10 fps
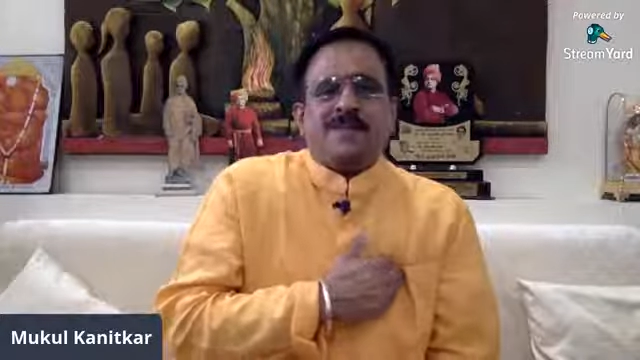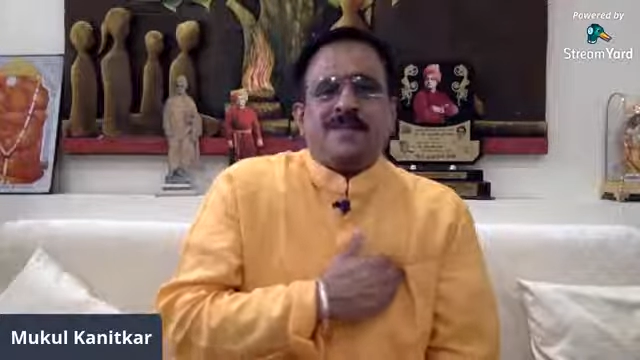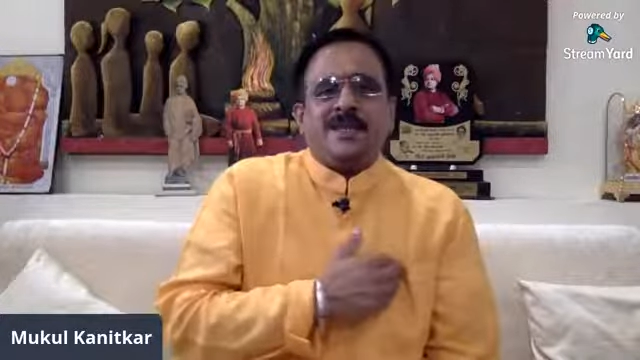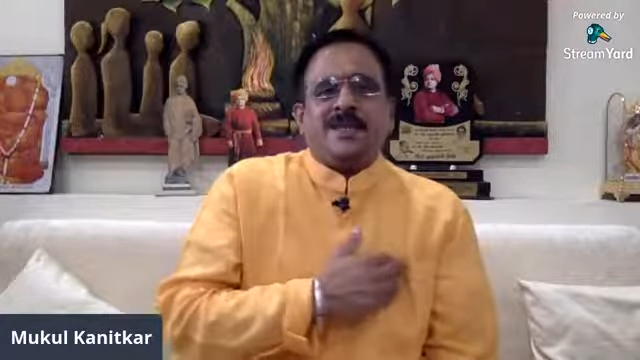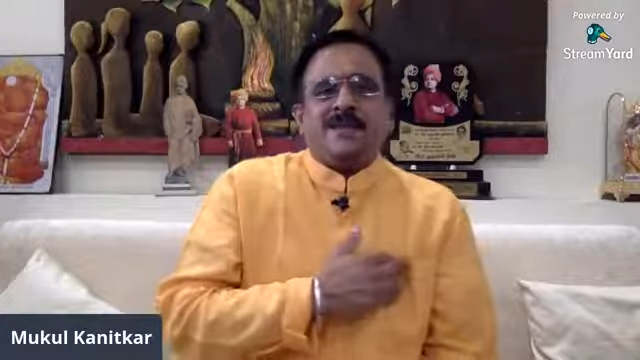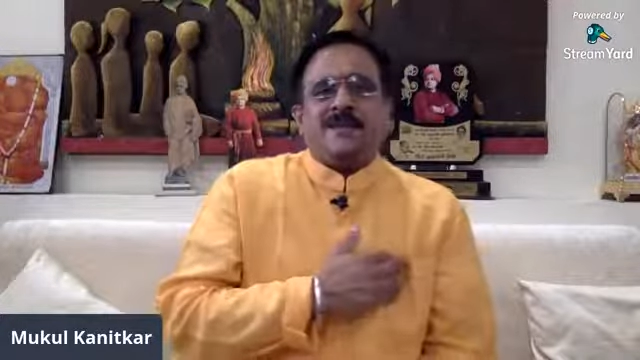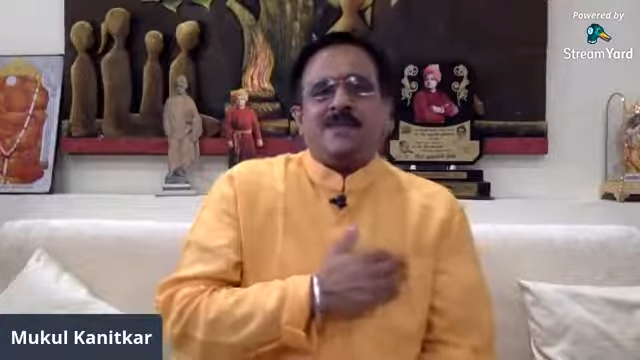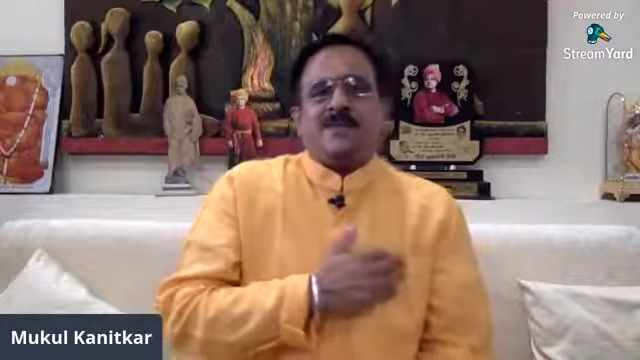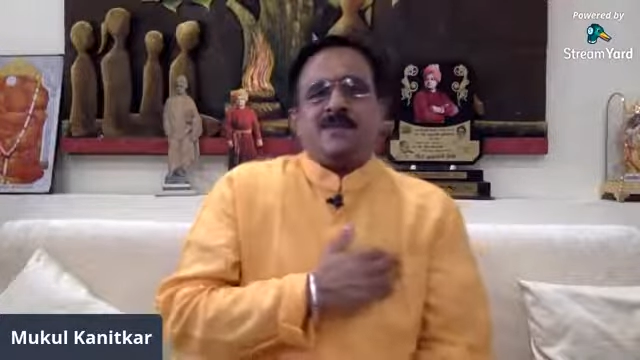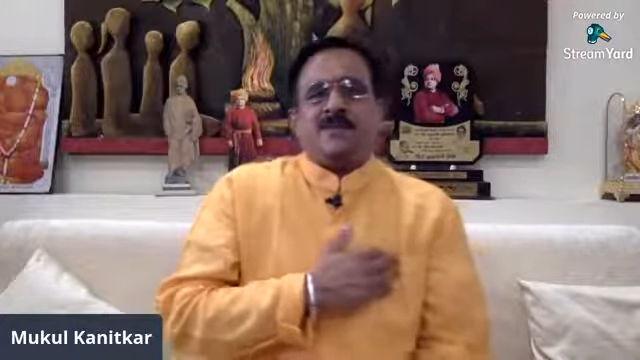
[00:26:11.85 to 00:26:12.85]
में दिए गए हुए
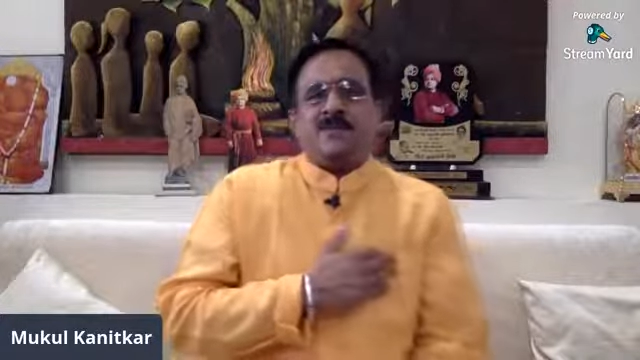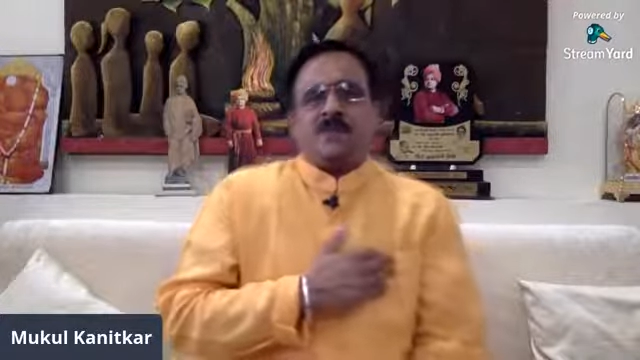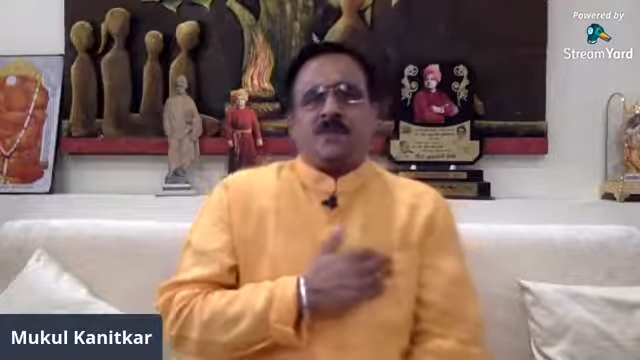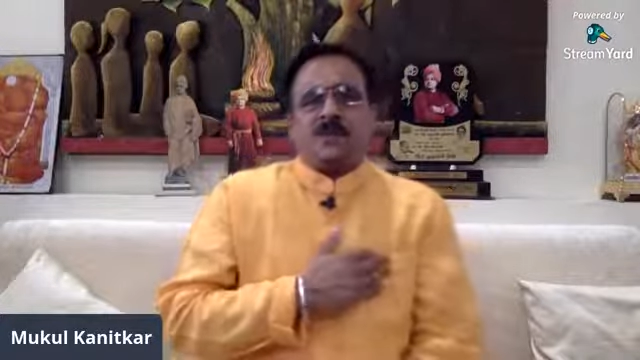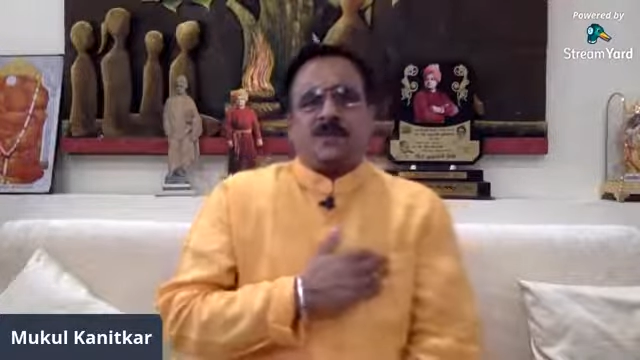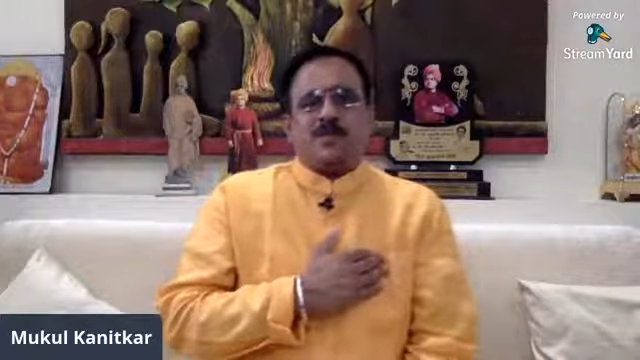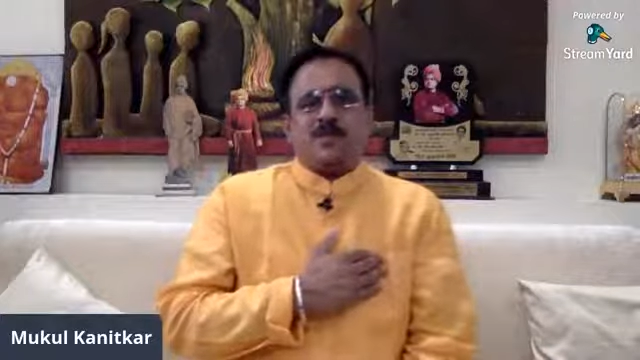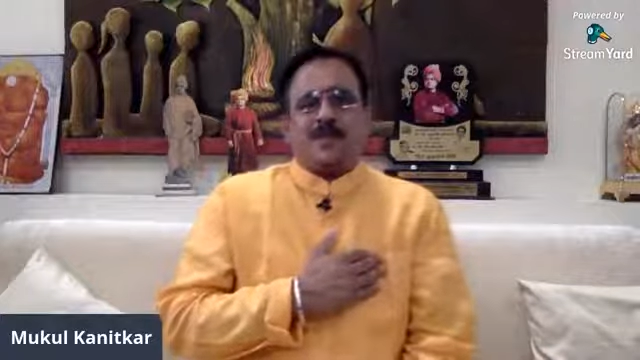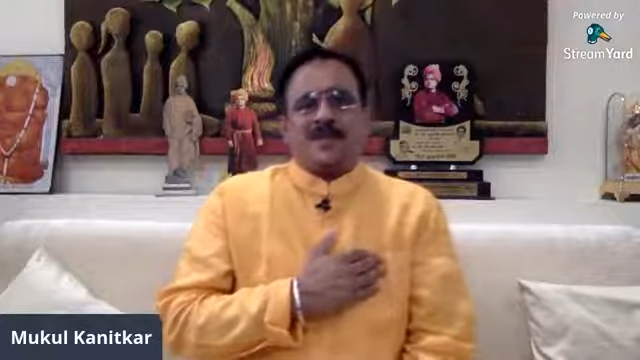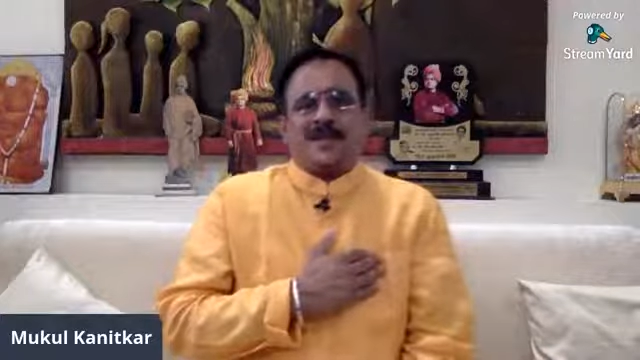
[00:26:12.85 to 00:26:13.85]
भाषण में वो बोलते
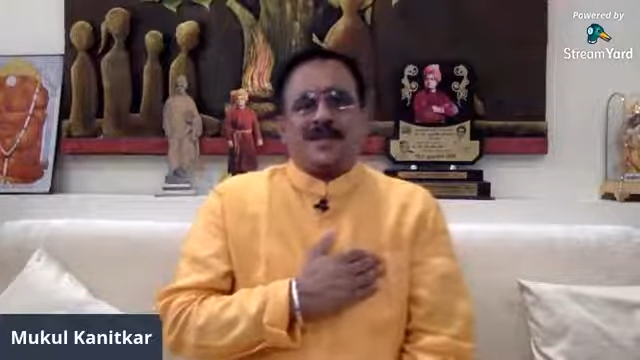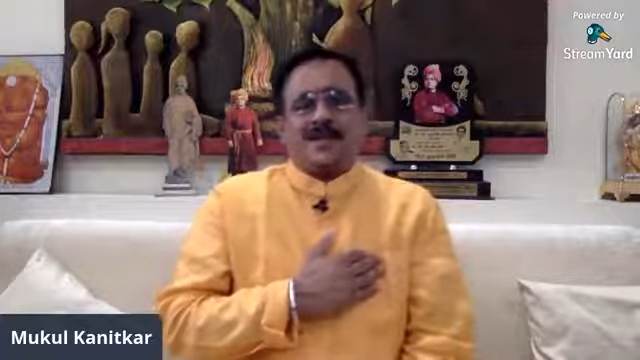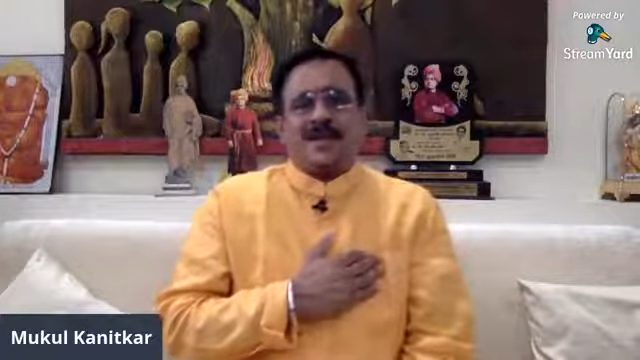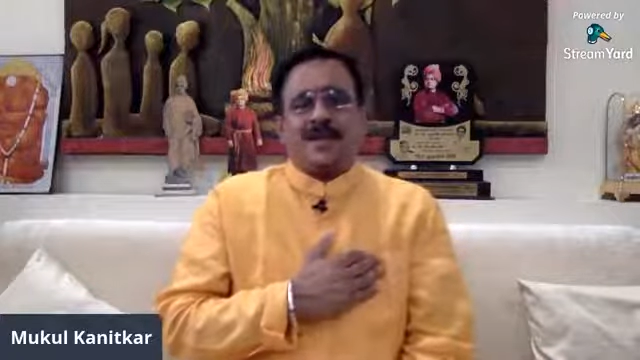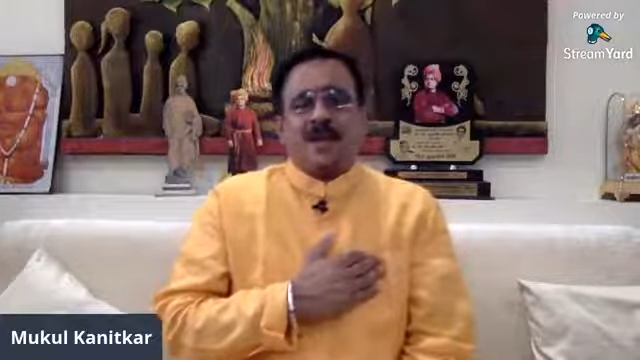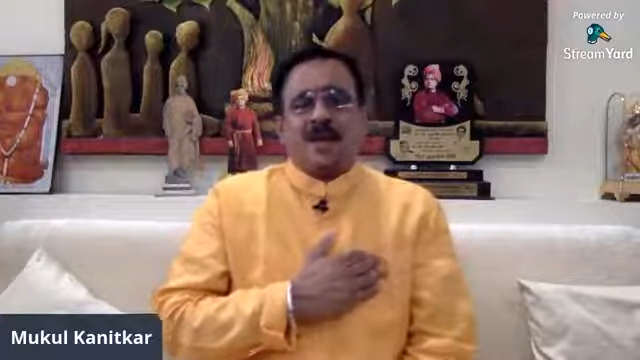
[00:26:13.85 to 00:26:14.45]
हुए बताते हैं